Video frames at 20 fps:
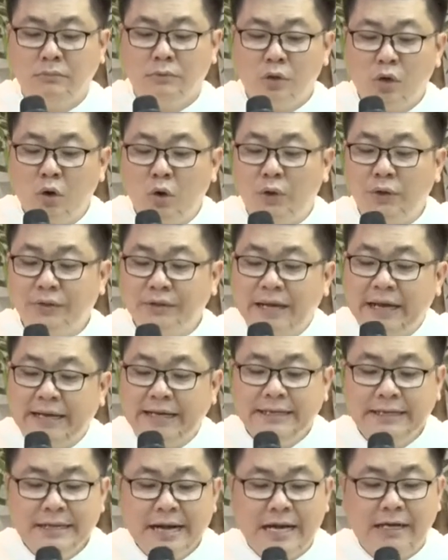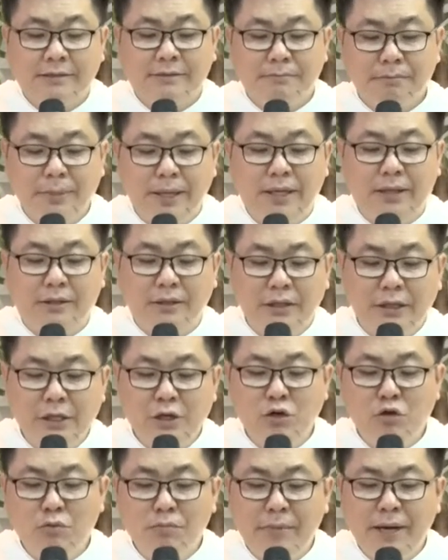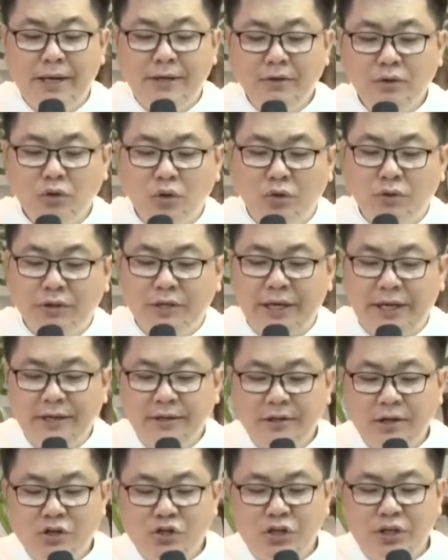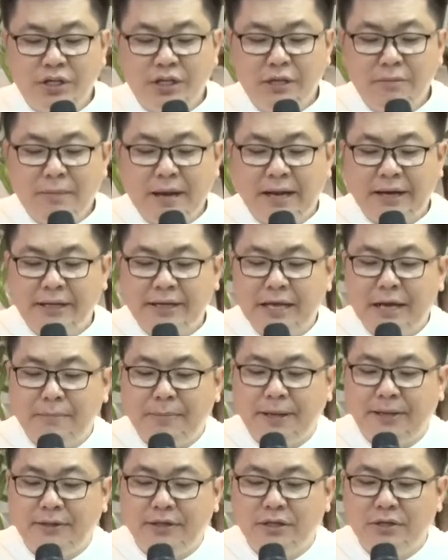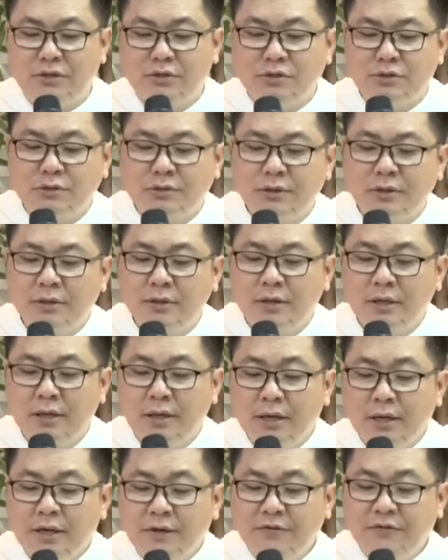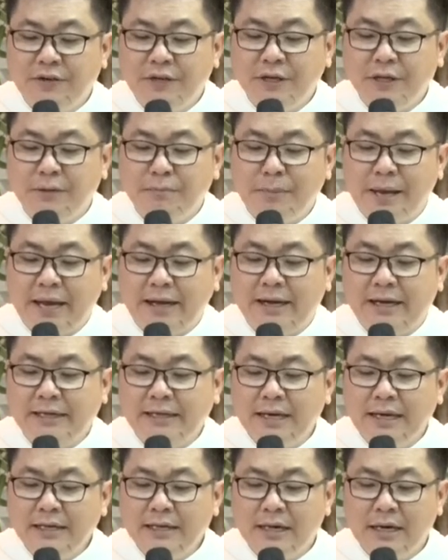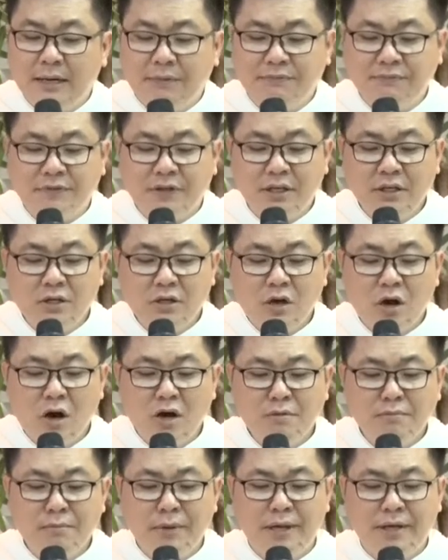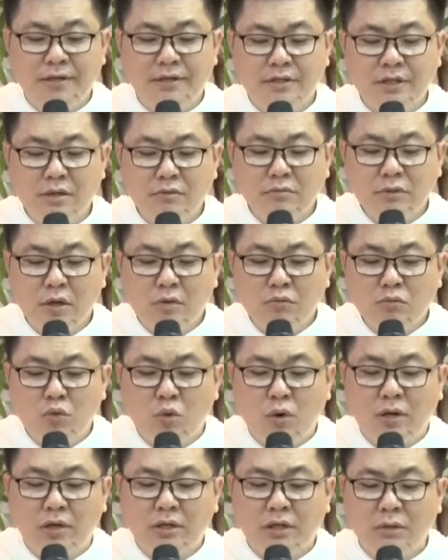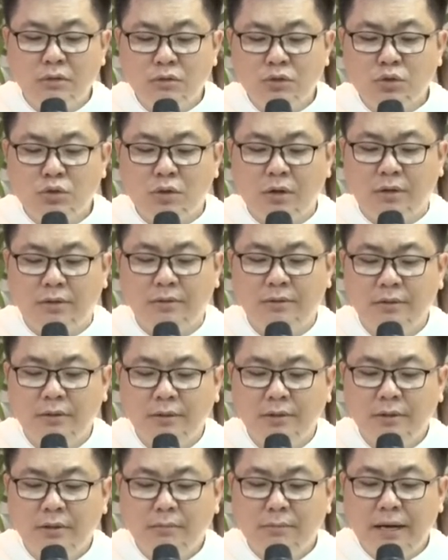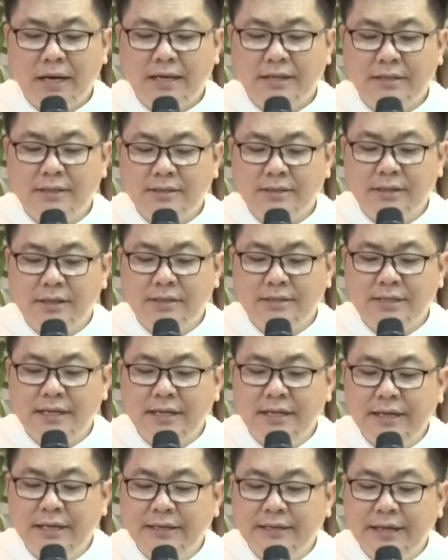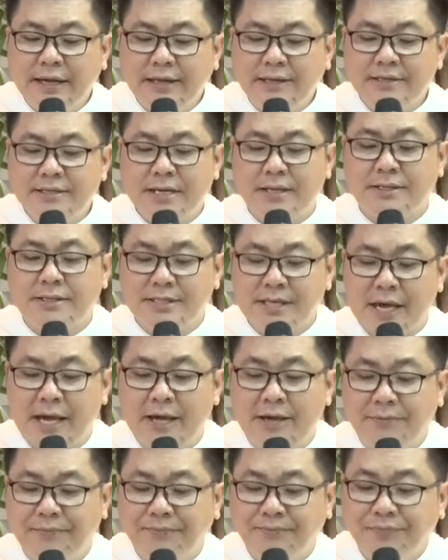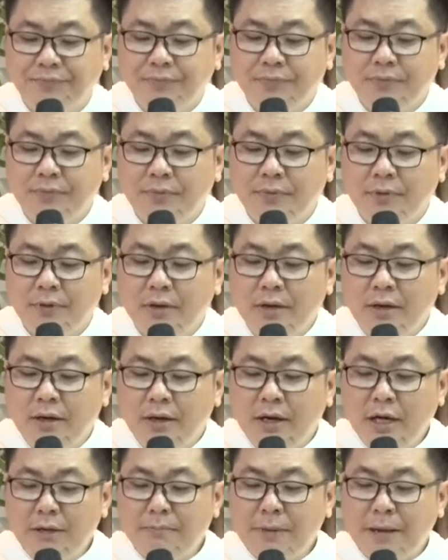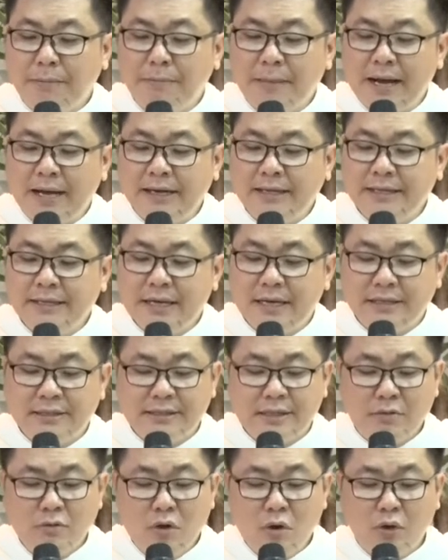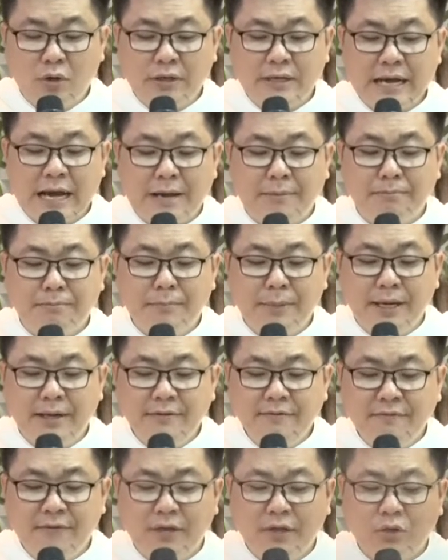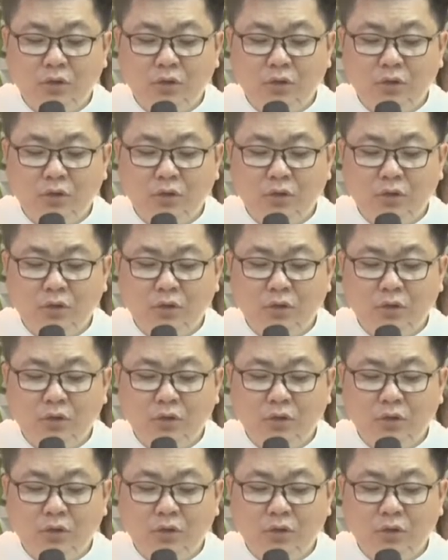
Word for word: hội thánh đặc biệt yêu mến tôn kính Đức Trinh Nữ Maria Mẹ Thiên Chúa vì mẹ đã kết hợp với con mình trong công cuộc cứu chuộc bằng sợi dây liên kết chặt chẽ nơi mẹ Maria giáo hội cảm mến và